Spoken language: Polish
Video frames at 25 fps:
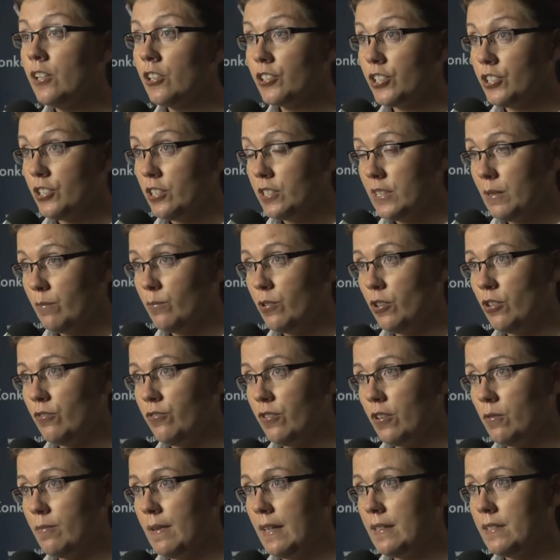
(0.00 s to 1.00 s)
gdzie dostęp do
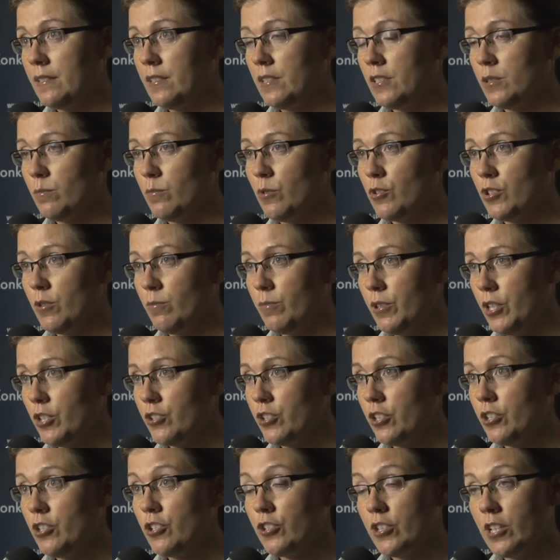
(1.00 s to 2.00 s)
informacji jest może
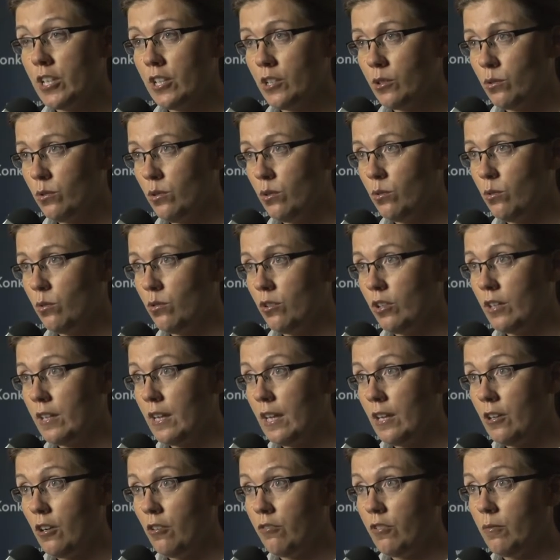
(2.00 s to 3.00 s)
mniejszy niż na rynku
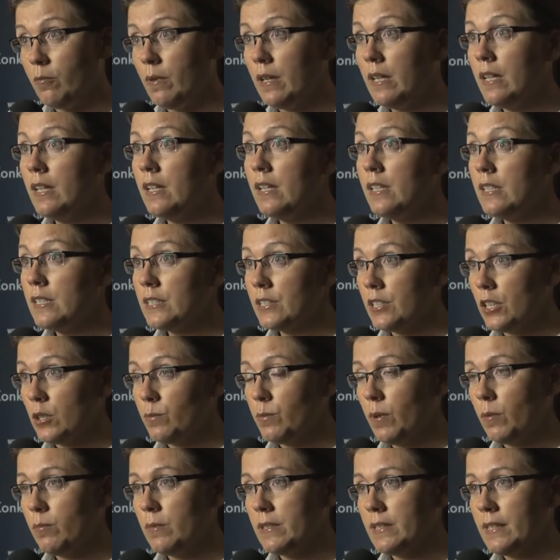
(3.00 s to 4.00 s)
ogólnokrajowym. Stąd
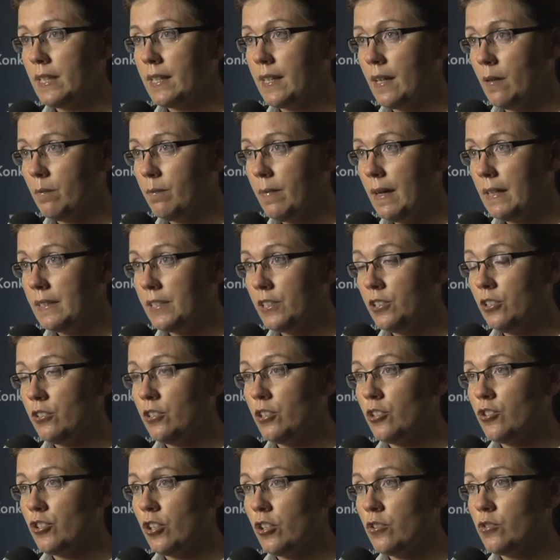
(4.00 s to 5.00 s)
pomysł na kampanię
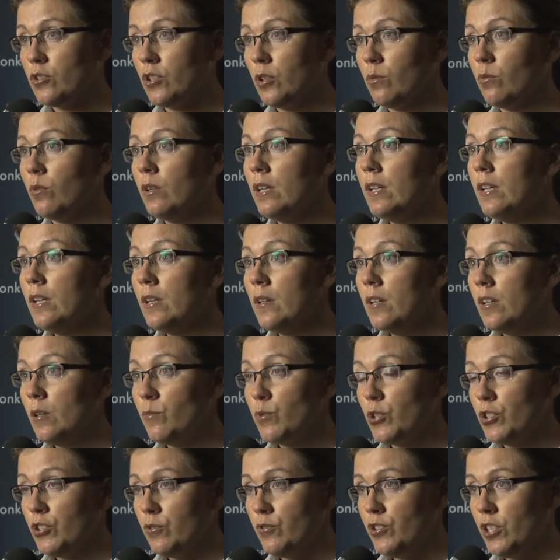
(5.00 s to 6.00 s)
dotyczącą
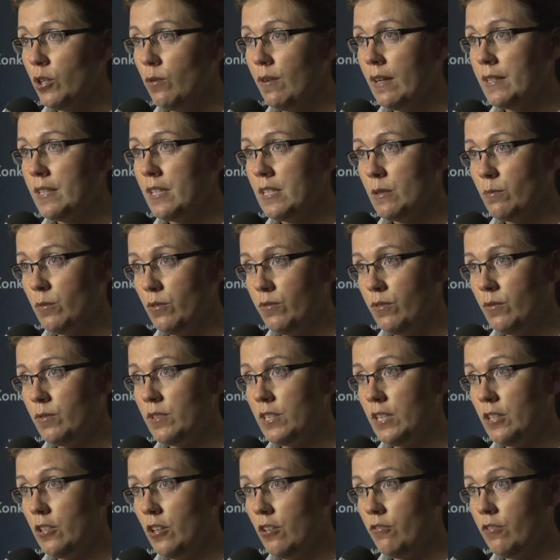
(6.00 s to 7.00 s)
przeciwdziałania zmowom
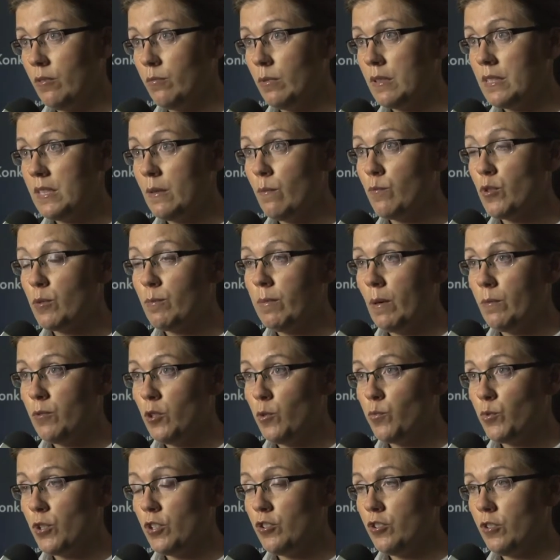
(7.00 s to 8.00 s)
cenowym. Chcę
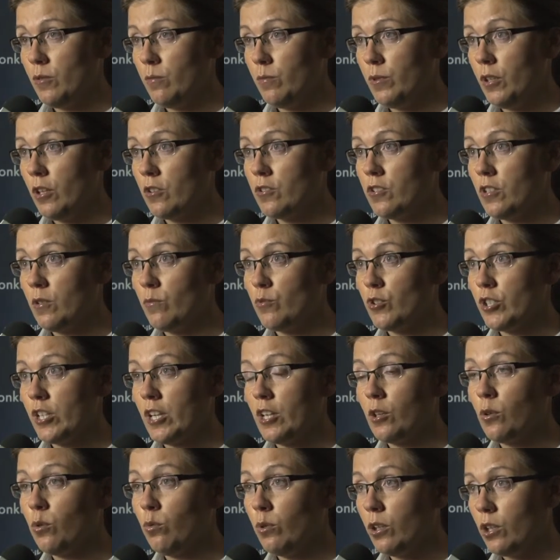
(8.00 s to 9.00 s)
przypomnieć przedsiębiorcom, że
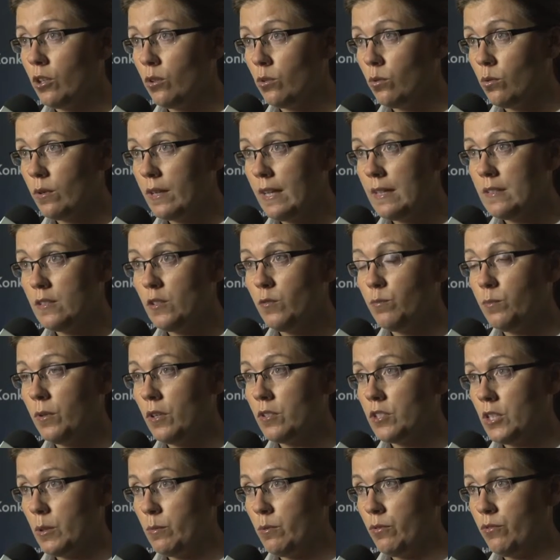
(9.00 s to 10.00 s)
reguły konkurencji w
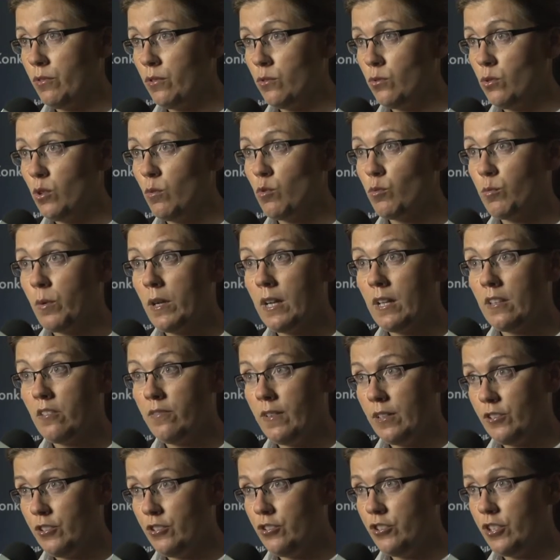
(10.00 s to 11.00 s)
Polsce obowiązują już ponad
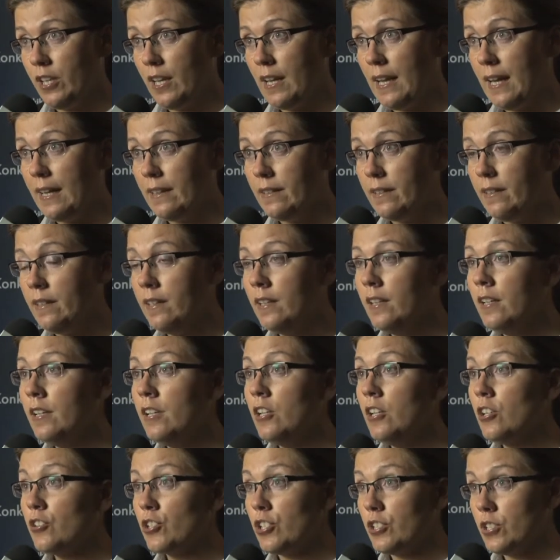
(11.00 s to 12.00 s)
20 lat,
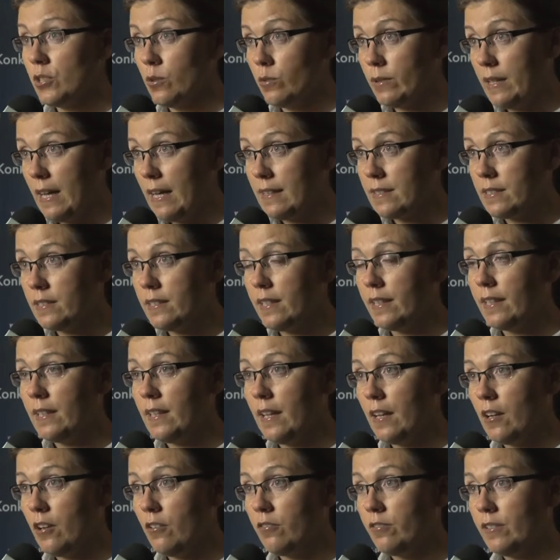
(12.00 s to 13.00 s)
że są jasne,
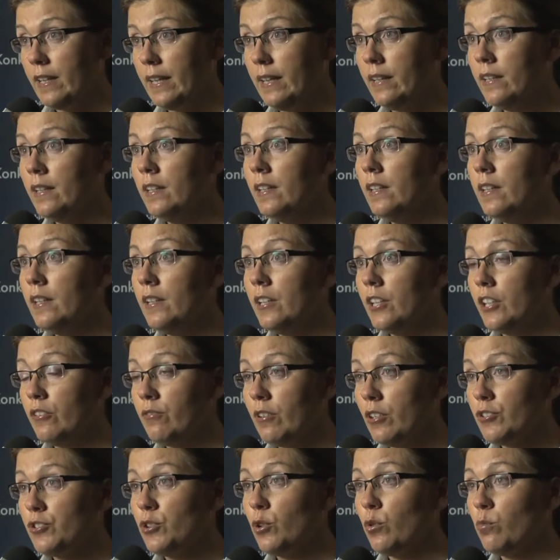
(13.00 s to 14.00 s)
klarowne i
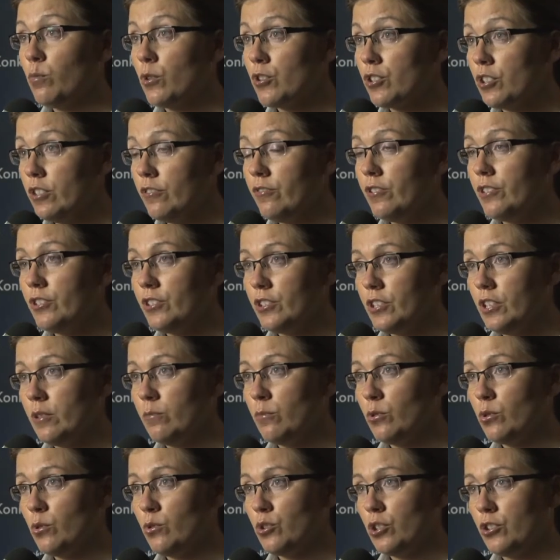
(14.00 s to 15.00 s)
właśnie umożliwić
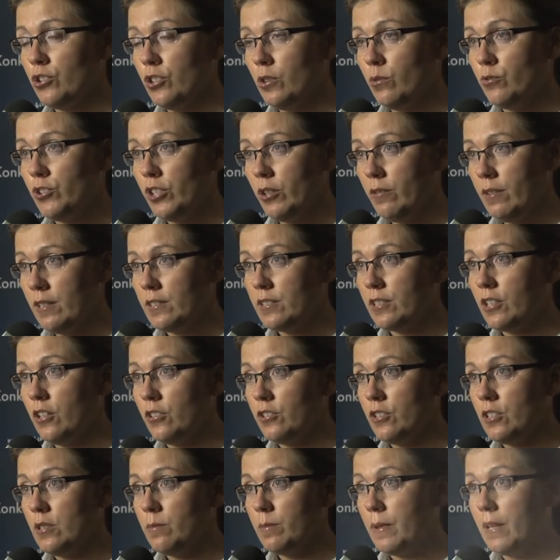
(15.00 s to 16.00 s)
tym, którzy chcą działać
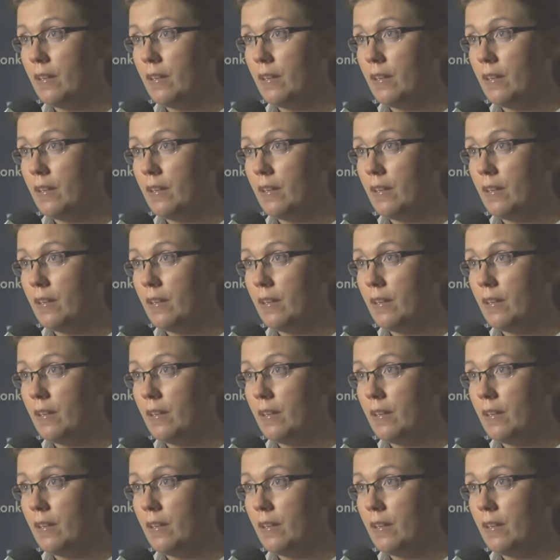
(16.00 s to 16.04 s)
zgodnie z